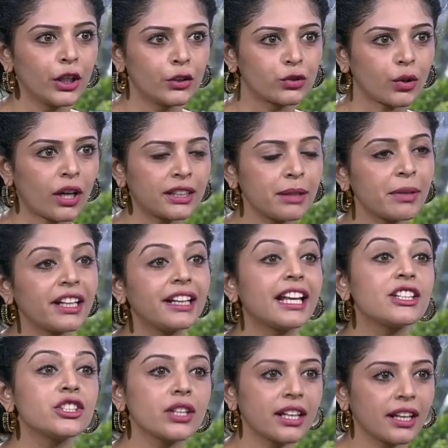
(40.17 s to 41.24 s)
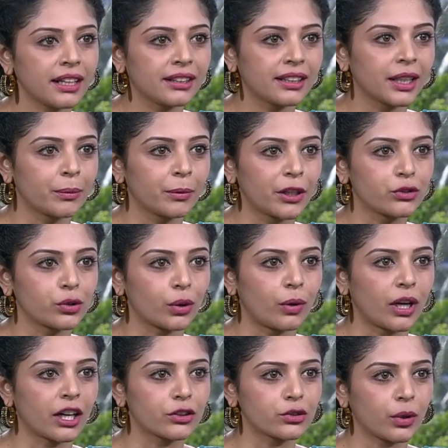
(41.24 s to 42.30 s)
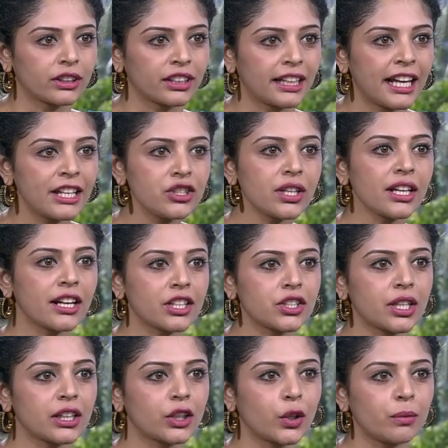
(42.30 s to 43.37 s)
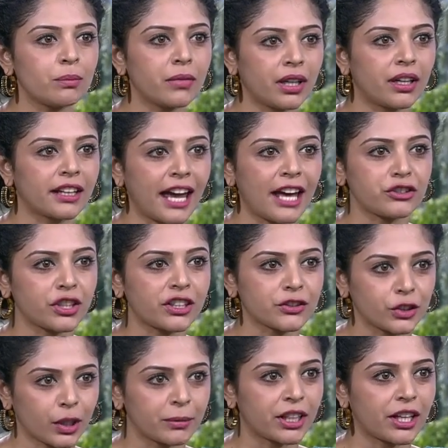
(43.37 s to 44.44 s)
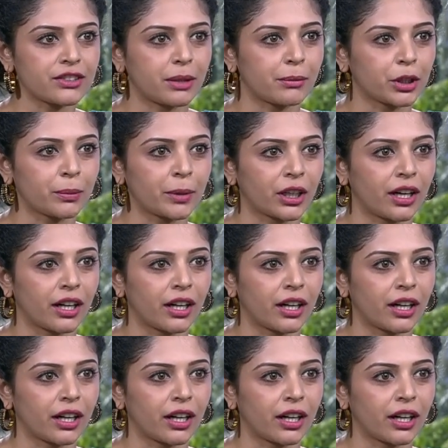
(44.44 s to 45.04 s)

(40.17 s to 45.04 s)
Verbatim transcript: ஸோ அதே மாதிரி நெஞ்சு எரியுது அப்படின்னு சொல்லுவாங்க ஸோ அந்த நெஞ்சு எரிச்சலுக்கும் கேஸ்ட்ரிட்டிஸ்க்கும் ஏதாவது சம்மந்தம் இருக்கா